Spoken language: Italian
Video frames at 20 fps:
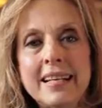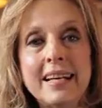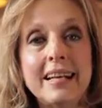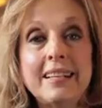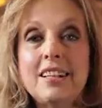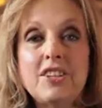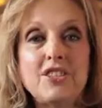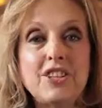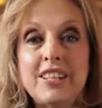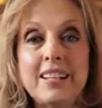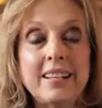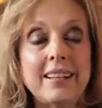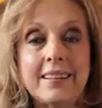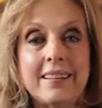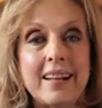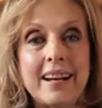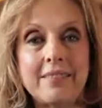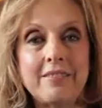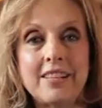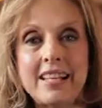e decide di
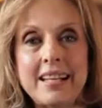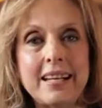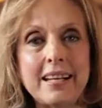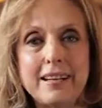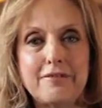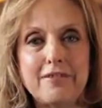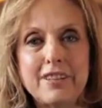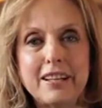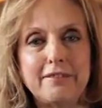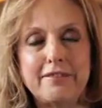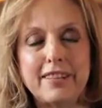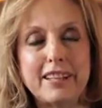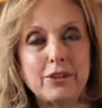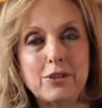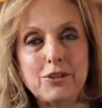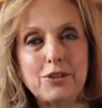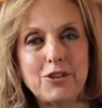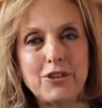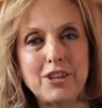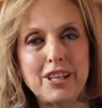andare a vedere che fine ha
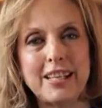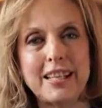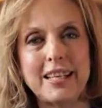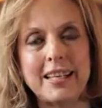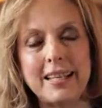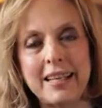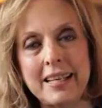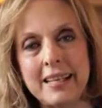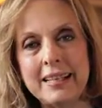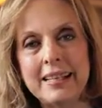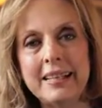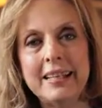fatto signor Righini.